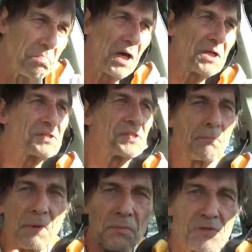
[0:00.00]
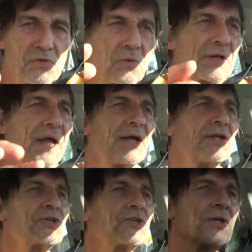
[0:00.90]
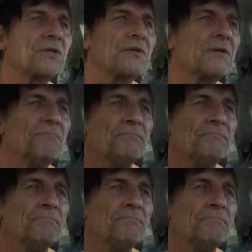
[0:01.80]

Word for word: by Step, immer so kleine Schritte.